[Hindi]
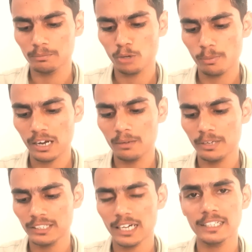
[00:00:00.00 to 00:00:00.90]
मोबाइल
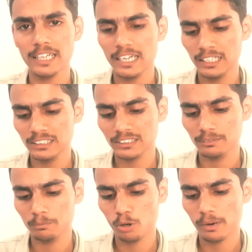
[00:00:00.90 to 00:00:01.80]
में यानी कि इन
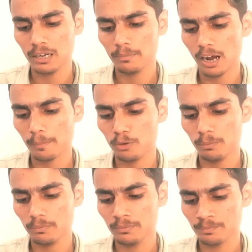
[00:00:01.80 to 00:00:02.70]
मोबाइल में आपको